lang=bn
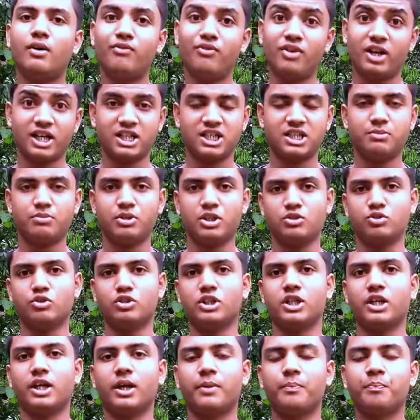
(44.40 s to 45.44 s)
ফ্ল্যাগশিপ রেঞ্জ
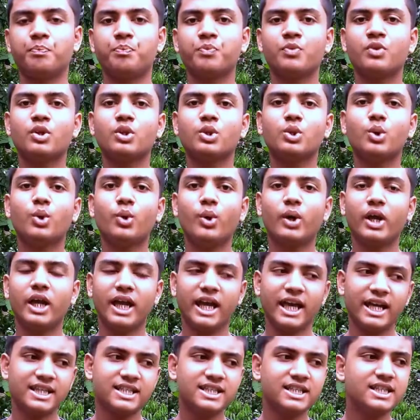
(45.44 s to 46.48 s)
হয়ে থাকে তো
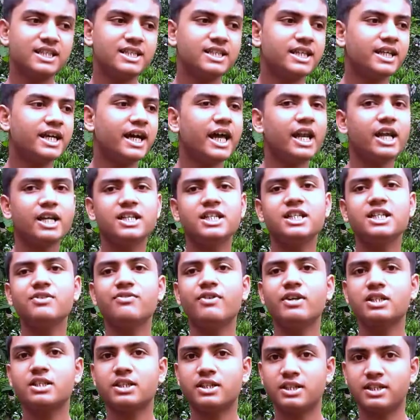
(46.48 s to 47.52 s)
এক্স সিরিজ থেকে আরেকটি
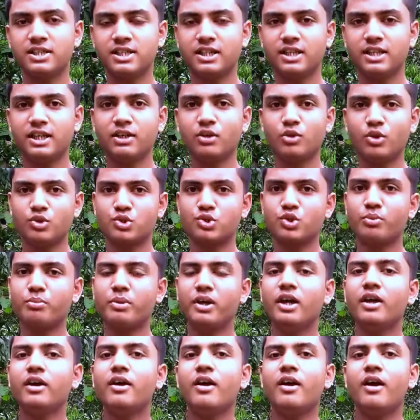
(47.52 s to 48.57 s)
ডিভাইস রিসেন্টলি লঞ্চ
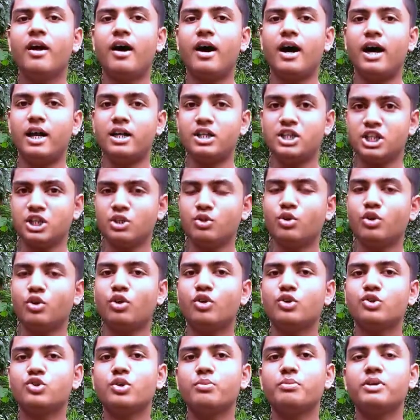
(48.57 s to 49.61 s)
হবে আর শীঘ্রই
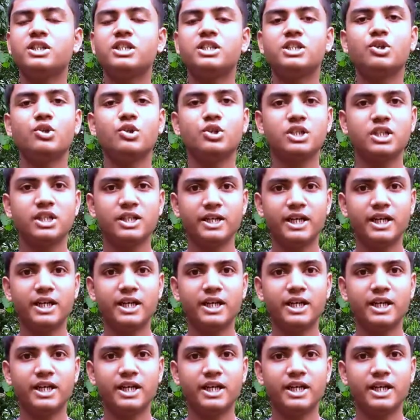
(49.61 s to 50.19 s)
লঞ্চ হবে যেটা হচ্ছে